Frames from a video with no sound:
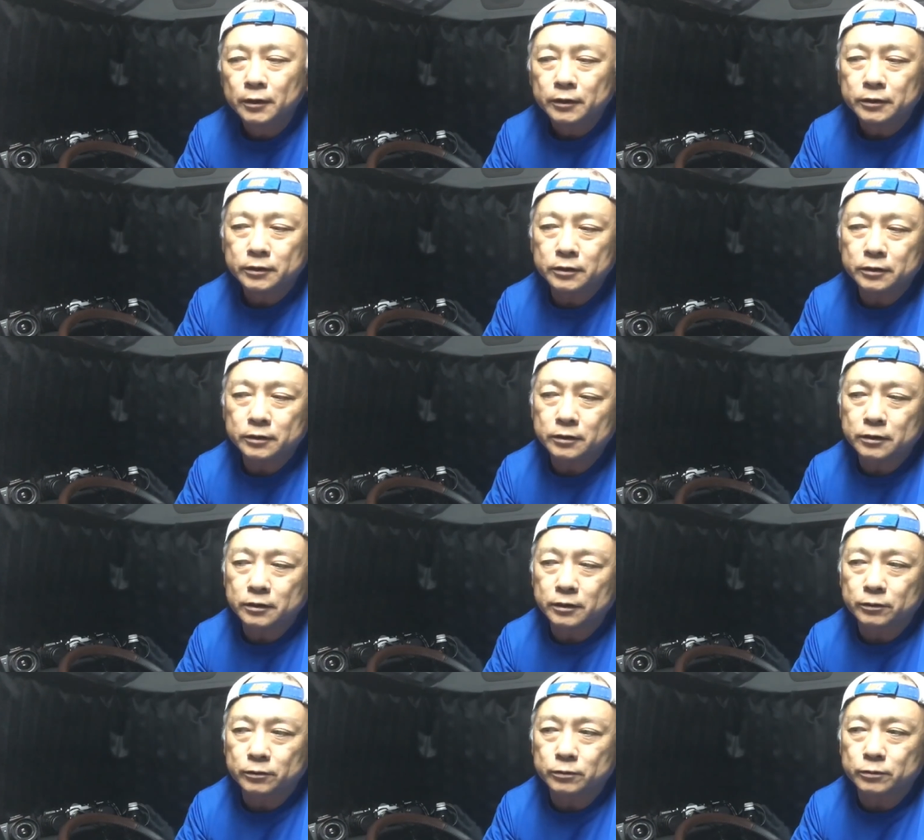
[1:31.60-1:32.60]
で、
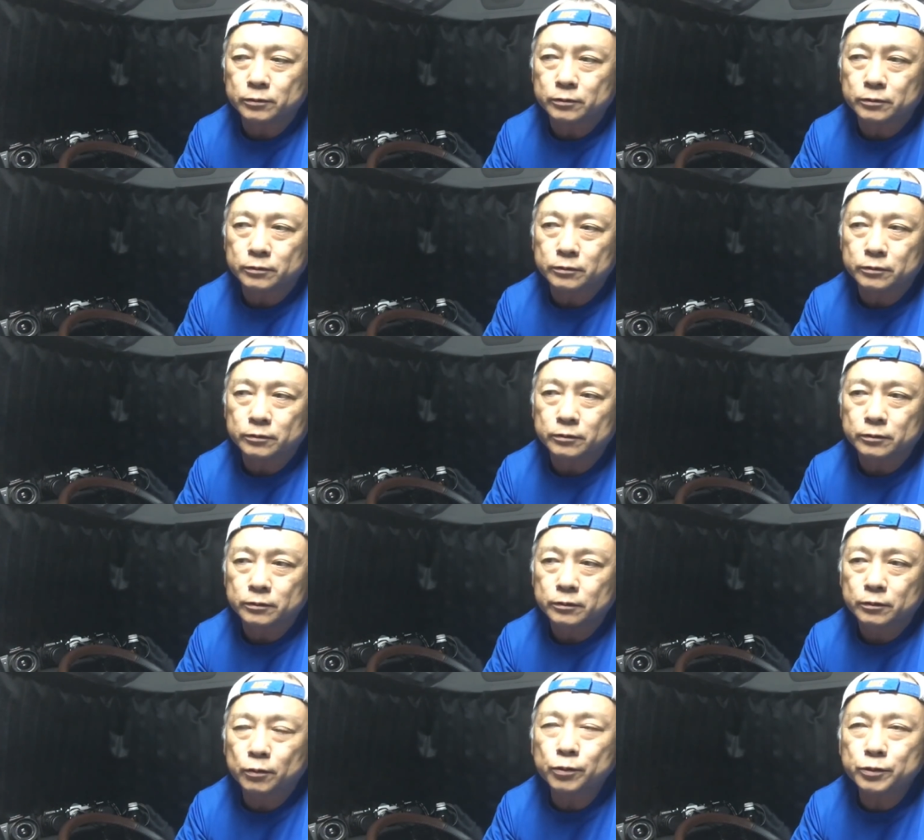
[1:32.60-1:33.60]
あの
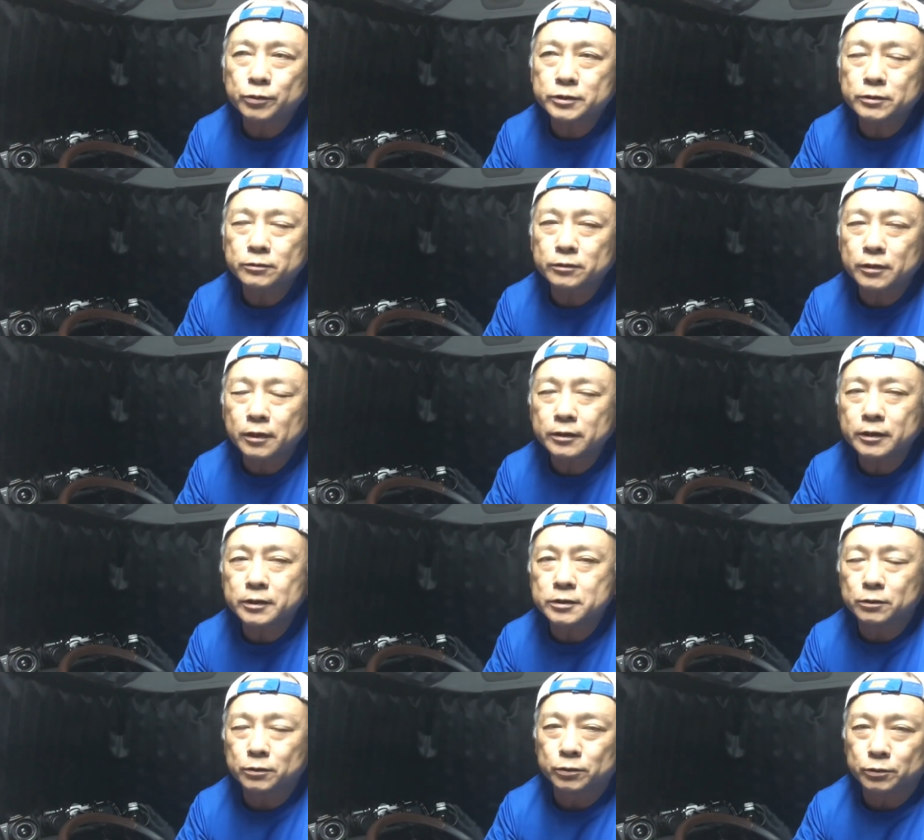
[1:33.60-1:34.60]
公共性の高い
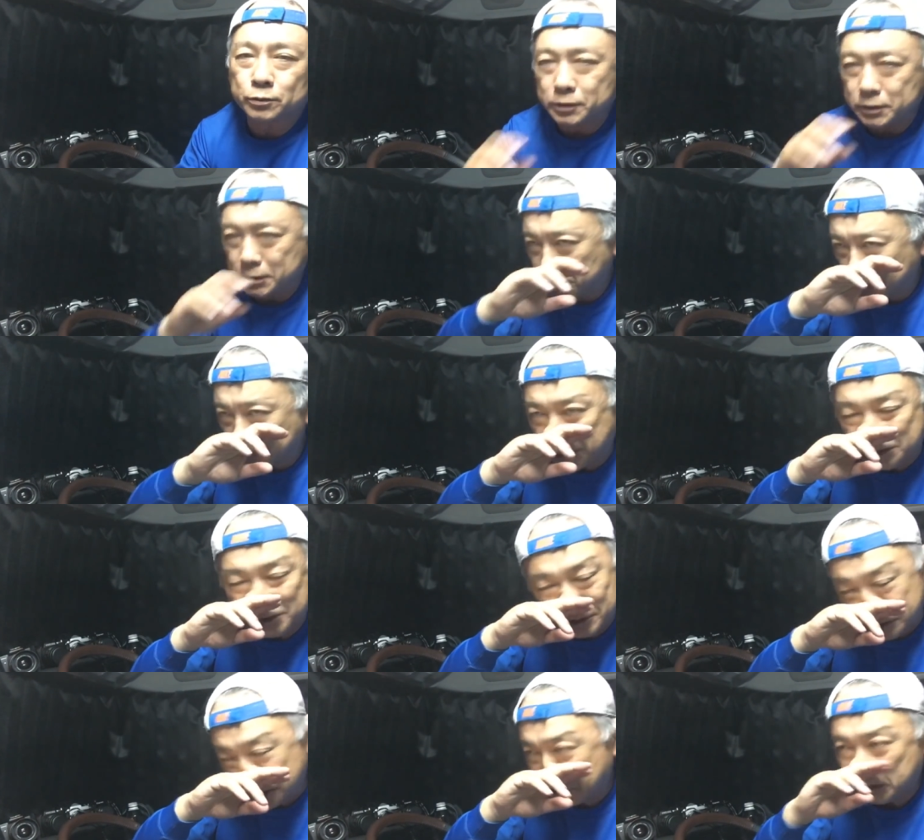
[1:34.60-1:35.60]
仕事をしております
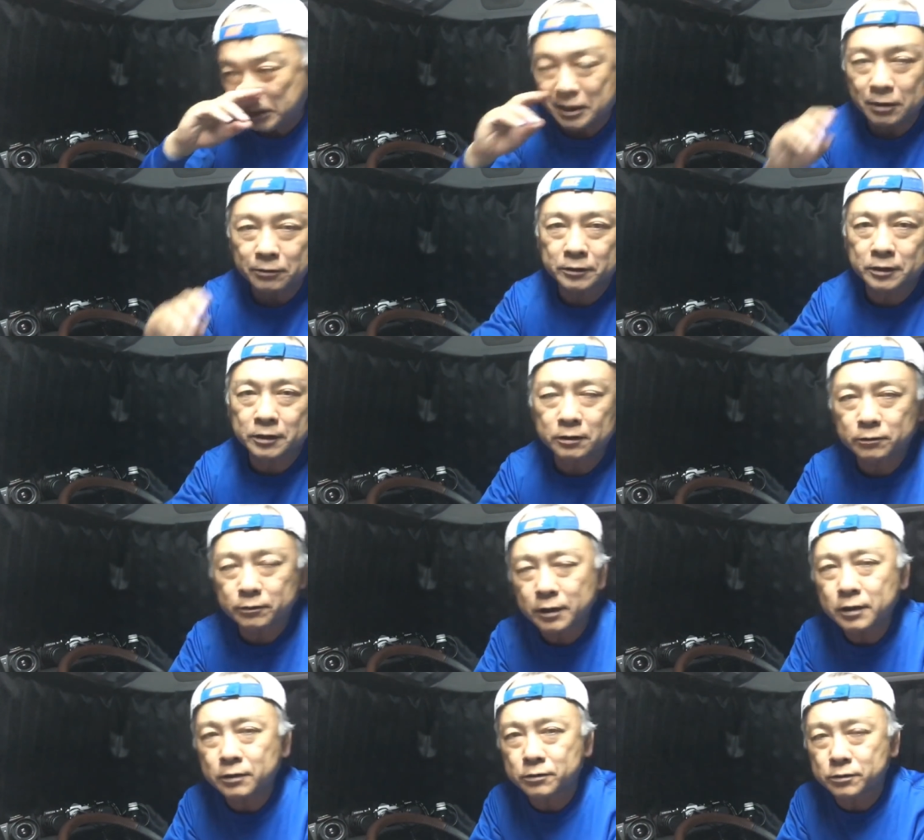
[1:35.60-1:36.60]
んで、医薬品を
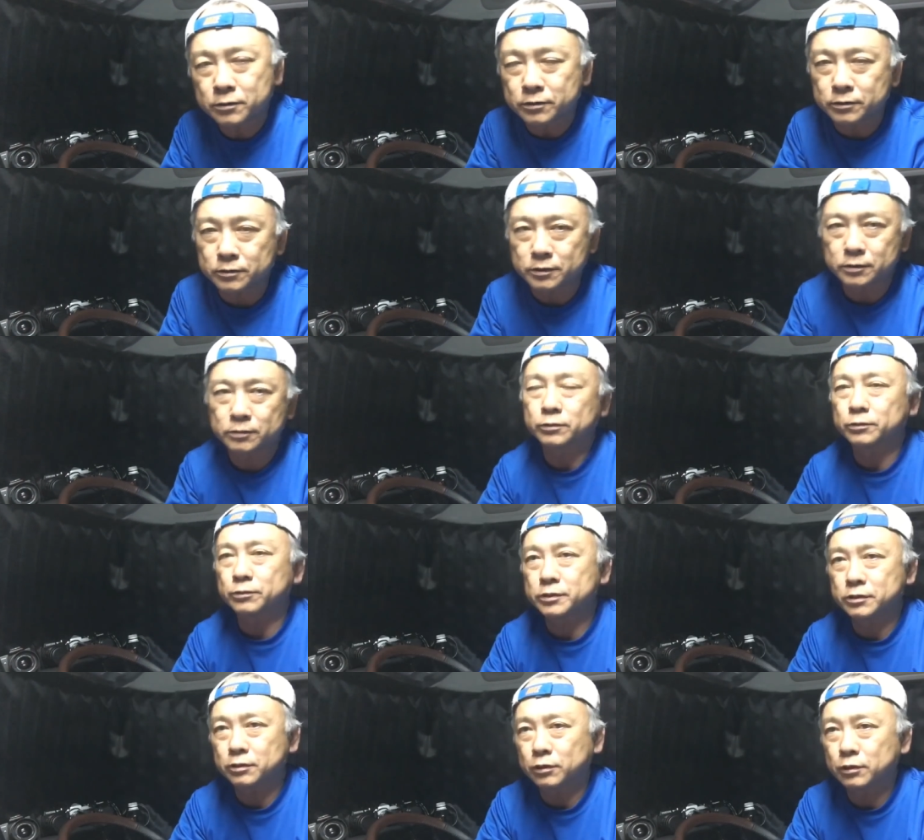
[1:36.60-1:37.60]
ね、輸送する仕事を
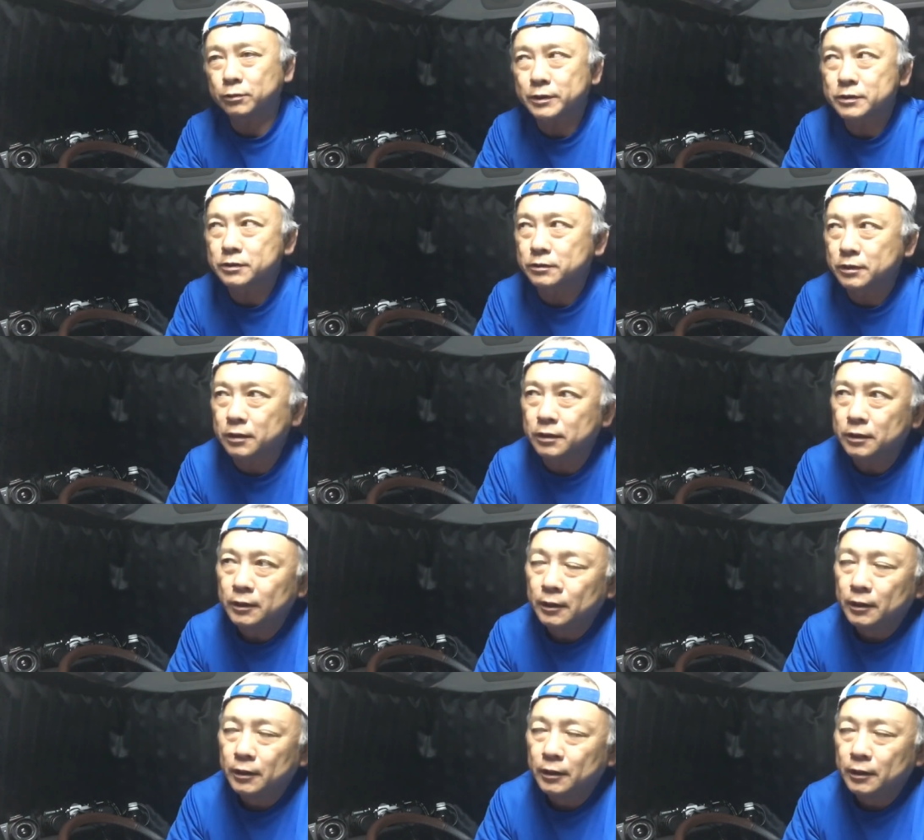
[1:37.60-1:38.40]
しておりますんで、